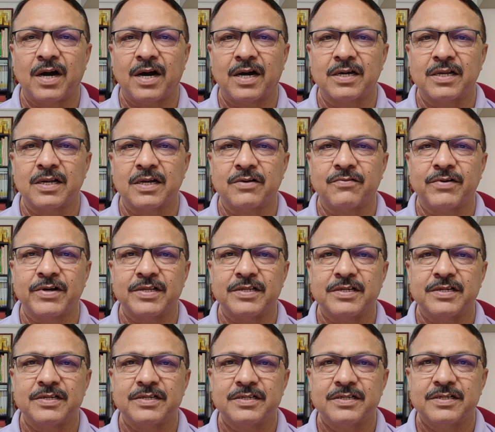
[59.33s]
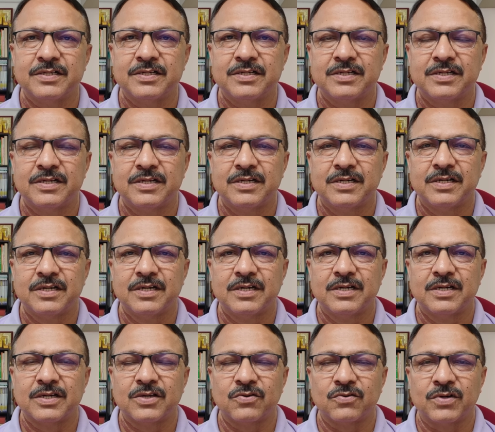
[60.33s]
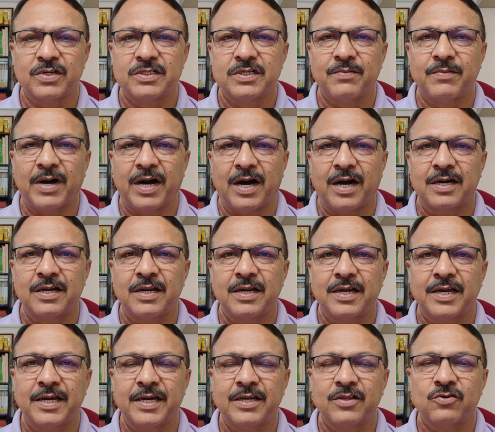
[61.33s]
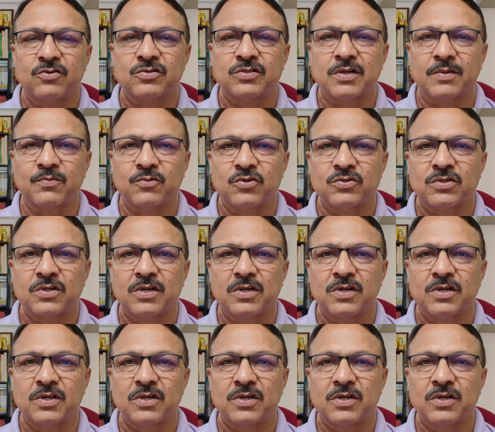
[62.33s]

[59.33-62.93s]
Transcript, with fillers: आग लगवा दी क्योंकि जब आग लगेगी तो सब